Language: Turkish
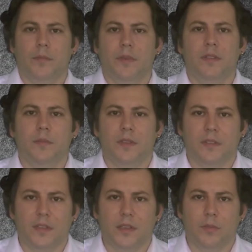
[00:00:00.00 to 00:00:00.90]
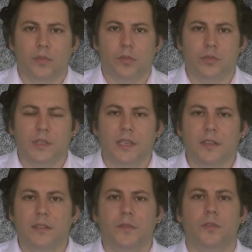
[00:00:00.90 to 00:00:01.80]
Bizim istediğimiz ölçü neydi?
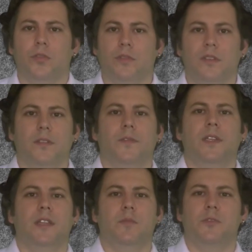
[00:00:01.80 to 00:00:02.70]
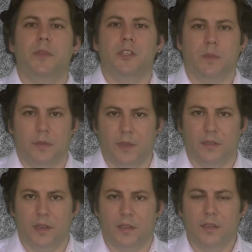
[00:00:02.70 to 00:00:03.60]
0.075 mm
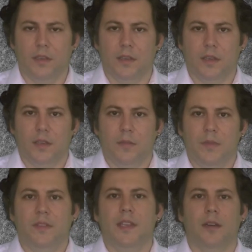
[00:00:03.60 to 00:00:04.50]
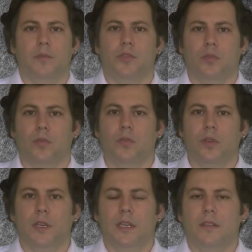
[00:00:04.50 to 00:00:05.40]
idi. Biz ne yapmış
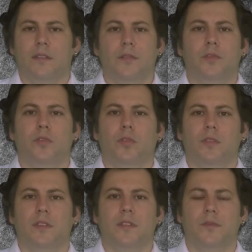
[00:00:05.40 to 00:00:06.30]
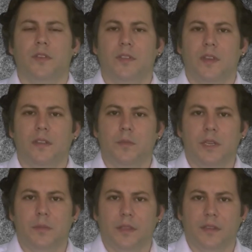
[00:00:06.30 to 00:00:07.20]
olduk? 0.08
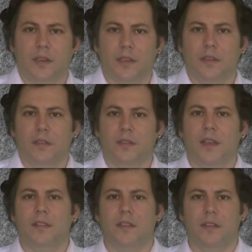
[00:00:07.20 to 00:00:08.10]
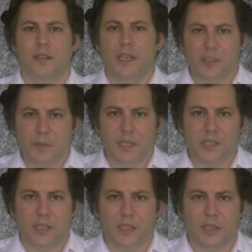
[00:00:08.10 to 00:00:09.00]
mm'lik sentinin
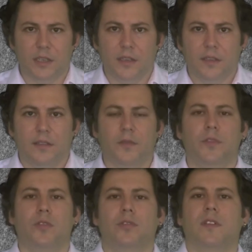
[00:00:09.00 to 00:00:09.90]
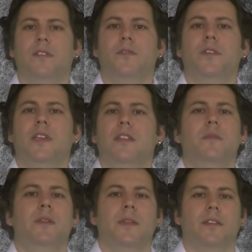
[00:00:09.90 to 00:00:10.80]
geçmeyeceği, 0.07
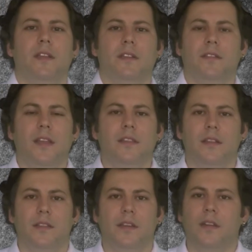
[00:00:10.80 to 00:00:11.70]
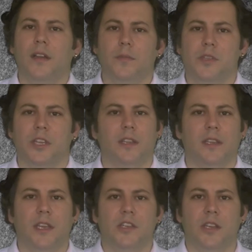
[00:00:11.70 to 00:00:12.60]
mm'lik sentilin de rahat bir şekilde
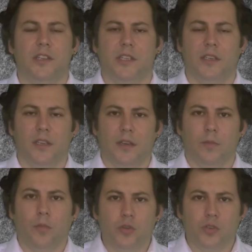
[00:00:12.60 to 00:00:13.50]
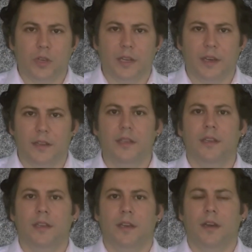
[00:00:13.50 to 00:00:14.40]
geçileceği boşluk
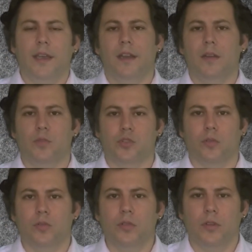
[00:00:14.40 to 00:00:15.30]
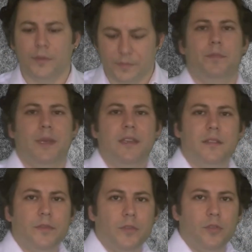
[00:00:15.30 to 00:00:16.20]
ayarını ayarlamış olduk. Peki
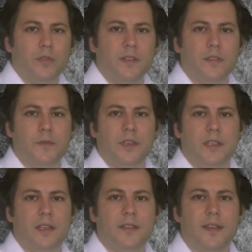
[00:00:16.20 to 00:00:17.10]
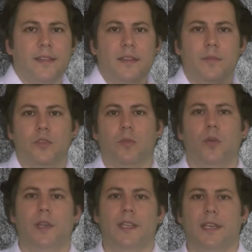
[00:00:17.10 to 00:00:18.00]
0.07'lik sentilimiz o
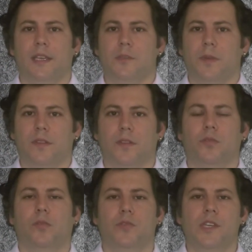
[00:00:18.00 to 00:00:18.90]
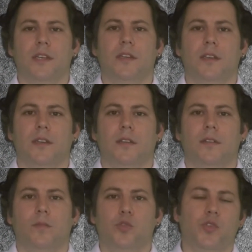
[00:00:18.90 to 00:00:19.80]
bölgeden geçmezse ne olacak?
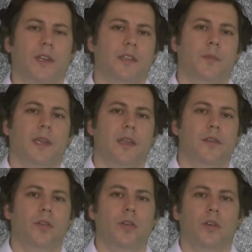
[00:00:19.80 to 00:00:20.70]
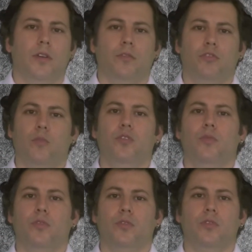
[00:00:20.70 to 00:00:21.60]
Bu şu anlama geliyor.
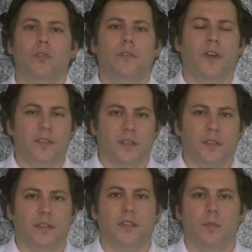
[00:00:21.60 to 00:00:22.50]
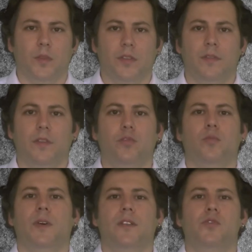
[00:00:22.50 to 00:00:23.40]
Somunumuzu fazla sıktığımızı ve
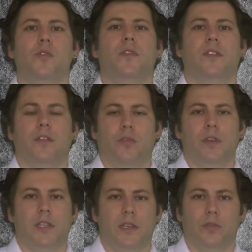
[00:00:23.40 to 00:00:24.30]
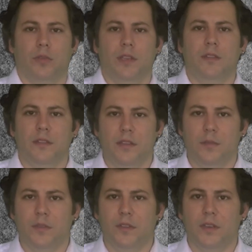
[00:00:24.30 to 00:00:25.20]
rulmanı çok fazla konikliğe doğru
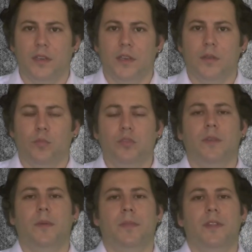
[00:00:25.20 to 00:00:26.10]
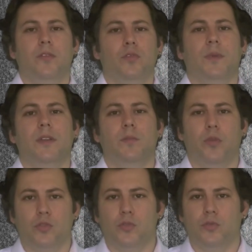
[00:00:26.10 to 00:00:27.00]
ittirdiğimizi bu sebeple de rulmanın
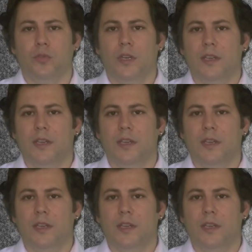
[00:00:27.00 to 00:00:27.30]
boşluğunun